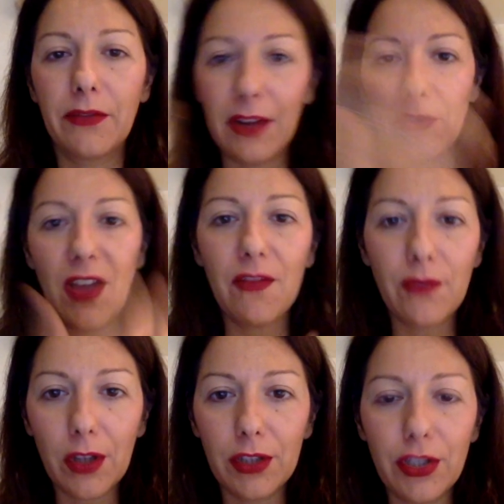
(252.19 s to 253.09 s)
farvi
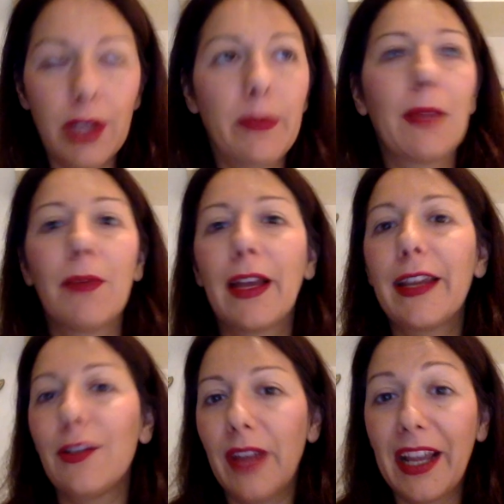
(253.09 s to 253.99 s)
avvolgere perché
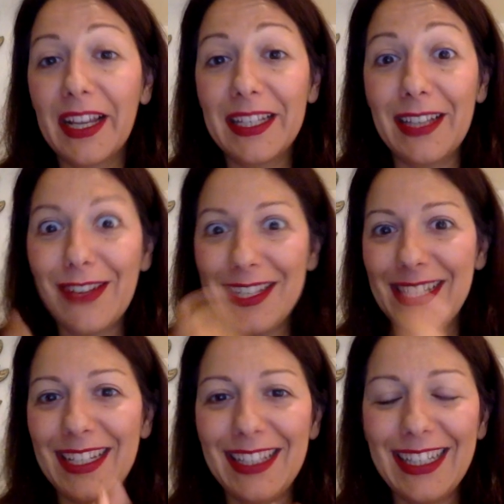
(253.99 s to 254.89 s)
magari non è casa
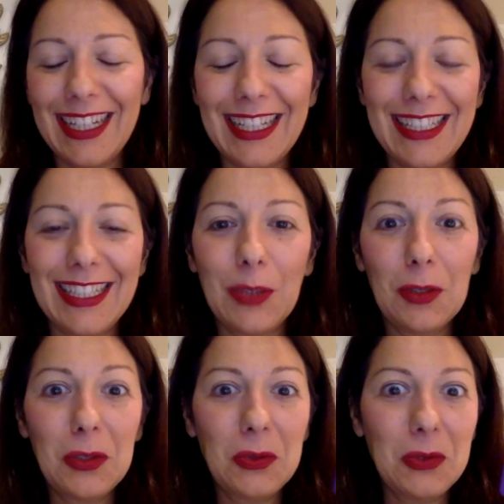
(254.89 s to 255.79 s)
vostra, andate a casa di
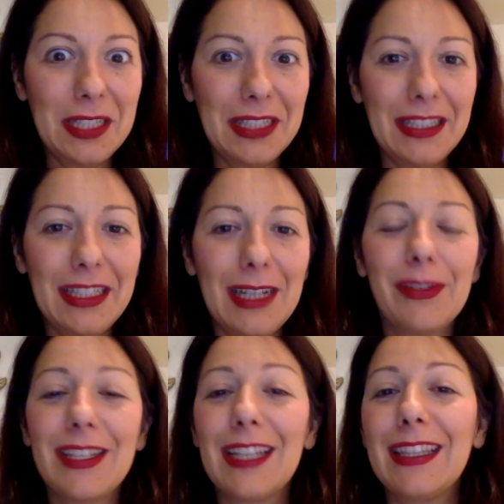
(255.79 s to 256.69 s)
qualcuno, sentite la
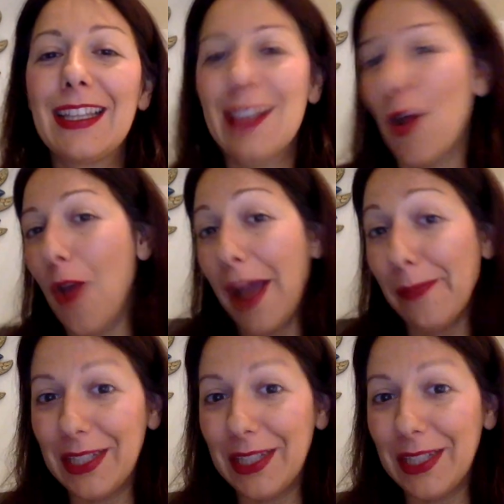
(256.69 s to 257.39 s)
pesantezza, eh,